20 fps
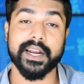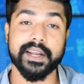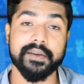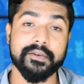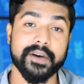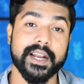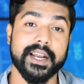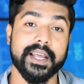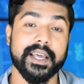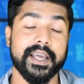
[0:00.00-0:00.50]

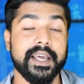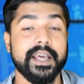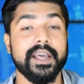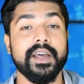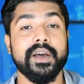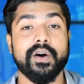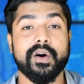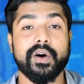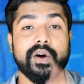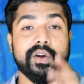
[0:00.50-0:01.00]
आने वाले हैं
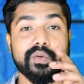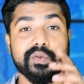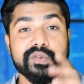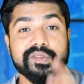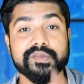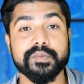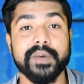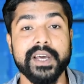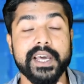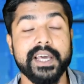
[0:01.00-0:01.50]
और
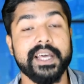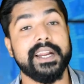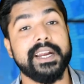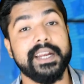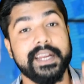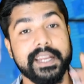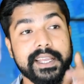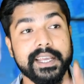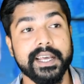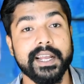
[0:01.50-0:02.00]
उसमें
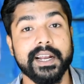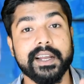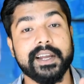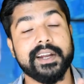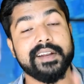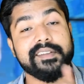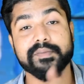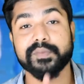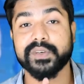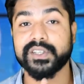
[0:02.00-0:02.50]
रियल
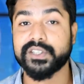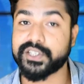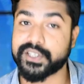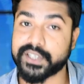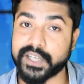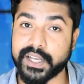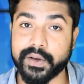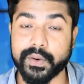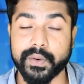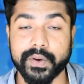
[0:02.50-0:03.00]
क्रिसमस
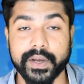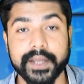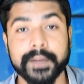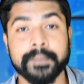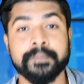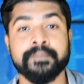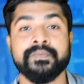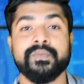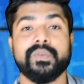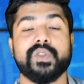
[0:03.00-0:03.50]
ट्री होंगे
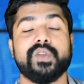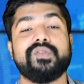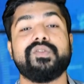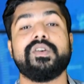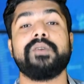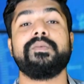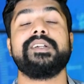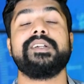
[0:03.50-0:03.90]
दोस्तों